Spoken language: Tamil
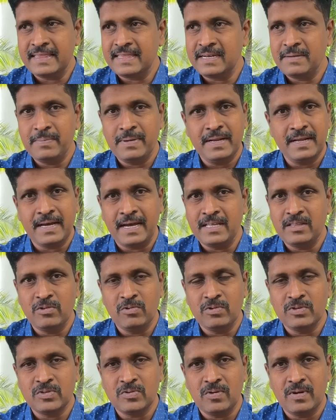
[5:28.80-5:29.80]
எத்தனை பேர் கை
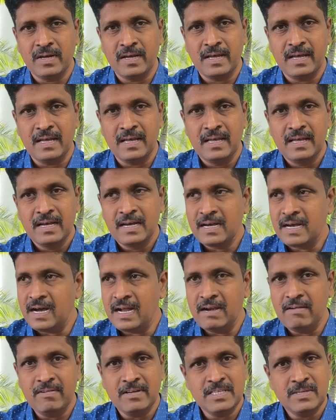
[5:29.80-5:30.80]
தூக்க சொல்லுங்கள்
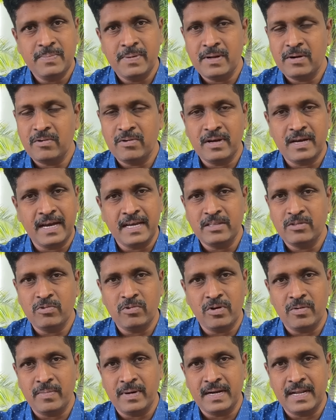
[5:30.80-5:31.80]
கால்வாசி பேர் கூட கை
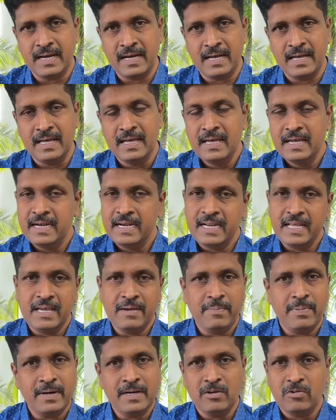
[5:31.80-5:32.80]
தூக்க மாட்டாங்க
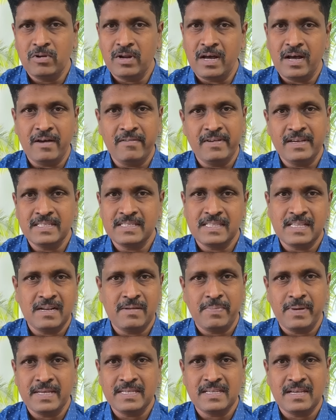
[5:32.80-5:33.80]
நீங்கள் பாட்டுக்கு ஒரு
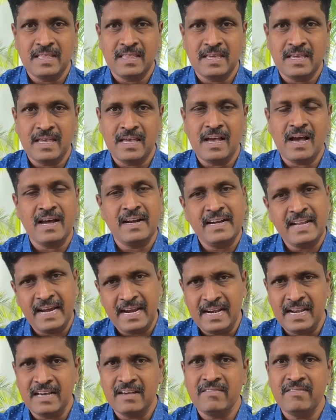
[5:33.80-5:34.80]
ஆவேசத்தில் பேசாதீங்க
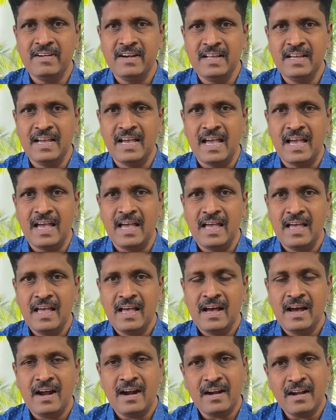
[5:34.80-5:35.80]
டைலாக் விடுங்க
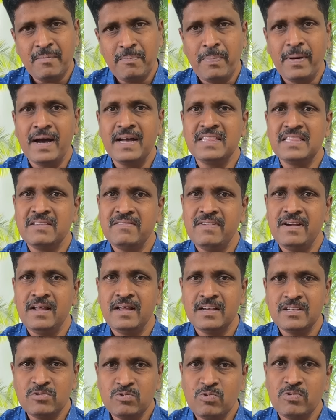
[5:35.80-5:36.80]
ஆனால் பார்த்து
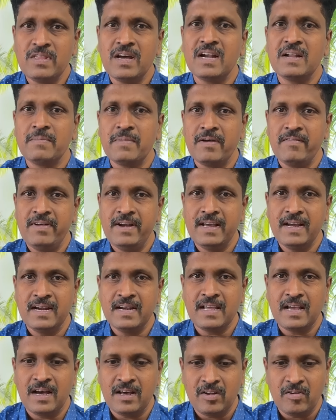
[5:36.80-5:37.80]
விடுங்க சூதானமாக
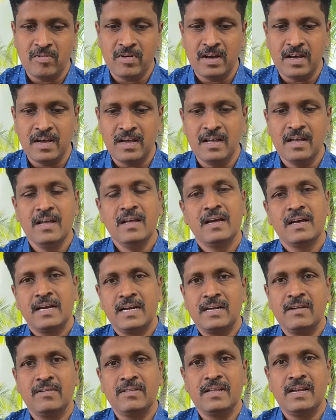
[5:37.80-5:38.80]
விடுங்கன்னு யாரோ அவங்க
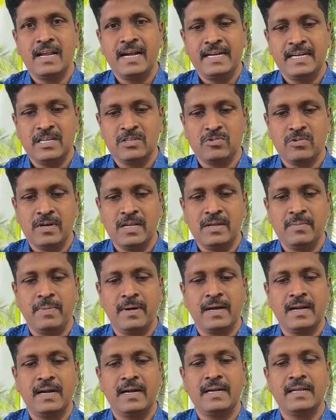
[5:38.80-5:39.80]
கிட்ட வந்து லைட்டாக
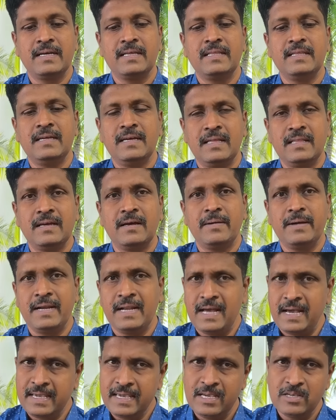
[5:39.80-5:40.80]
சொல்லியிருப்பாங்களாட்டுக்குது அதுக்கு
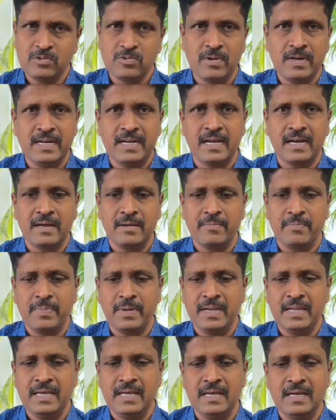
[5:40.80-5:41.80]
ஏன்னா அங்கேயே சொல்லிட்டாங்க
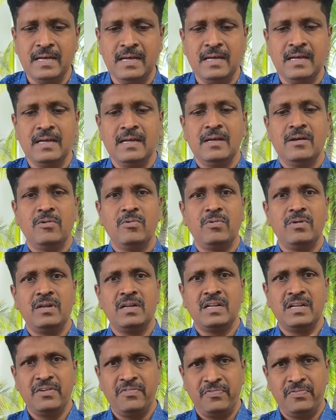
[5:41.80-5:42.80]
பெரிய ஒரு
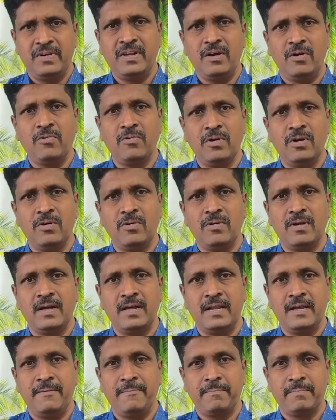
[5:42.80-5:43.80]
ரிஃப்ட்
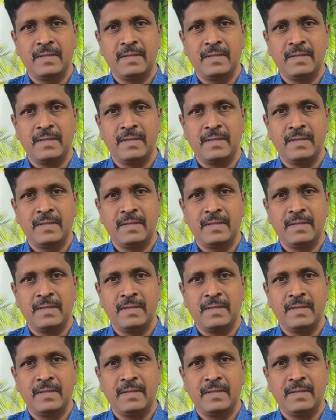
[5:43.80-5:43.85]
அவங்களுக்குள்ளாரே